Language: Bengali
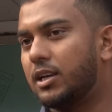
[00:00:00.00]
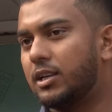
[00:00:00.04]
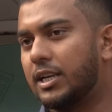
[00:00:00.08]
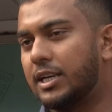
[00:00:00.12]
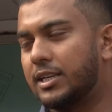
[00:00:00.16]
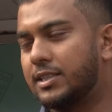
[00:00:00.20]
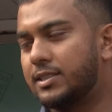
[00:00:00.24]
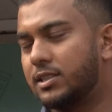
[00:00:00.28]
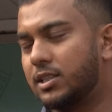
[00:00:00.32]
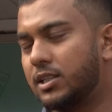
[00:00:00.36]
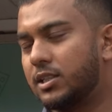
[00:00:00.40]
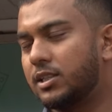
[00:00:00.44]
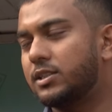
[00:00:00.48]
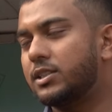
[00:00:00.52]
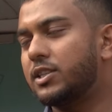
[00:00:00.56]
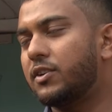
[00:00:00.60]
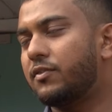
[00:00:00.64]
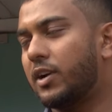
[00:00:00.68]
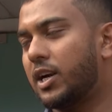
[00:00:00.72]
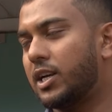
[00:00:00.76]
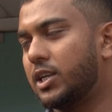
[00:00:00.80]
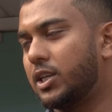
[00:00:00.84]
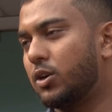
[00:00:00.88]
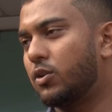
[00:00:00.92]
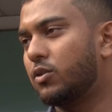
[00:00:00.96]
নেক্সট সিরিজ যে
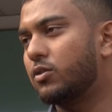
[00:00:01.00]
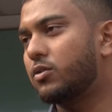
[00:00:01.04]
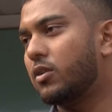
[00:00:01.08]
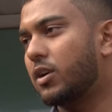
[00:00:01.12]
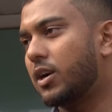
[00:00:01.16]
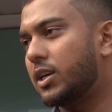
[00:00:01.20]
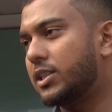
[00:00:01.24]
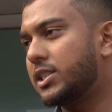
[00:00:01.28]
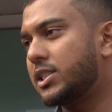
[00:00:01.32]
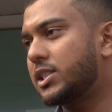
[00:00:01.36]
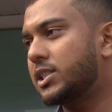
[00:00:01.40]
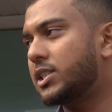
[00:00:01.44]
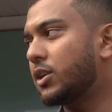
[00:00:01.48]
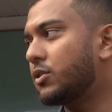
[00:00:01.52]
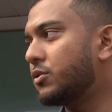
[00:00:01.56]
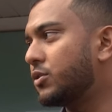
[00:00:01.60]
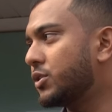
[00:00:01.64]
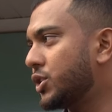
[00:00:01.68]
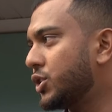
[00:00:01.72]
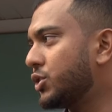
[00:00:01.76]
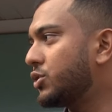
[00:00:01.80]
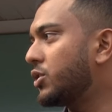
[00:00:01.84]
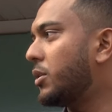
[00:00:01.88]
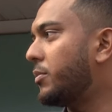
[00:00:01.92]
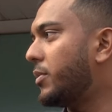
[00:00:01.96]
ফাইন্ড আউট করার চেষ্টা
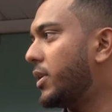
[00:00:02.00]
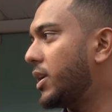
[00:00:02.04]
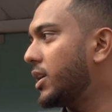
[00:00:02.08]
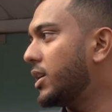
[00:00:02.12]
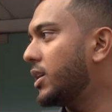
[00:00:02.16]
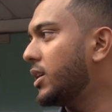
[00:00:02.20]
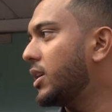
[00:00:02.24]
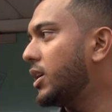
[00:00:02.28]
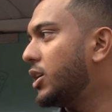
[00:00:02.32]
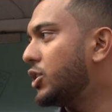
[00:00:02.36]
করছি সবাই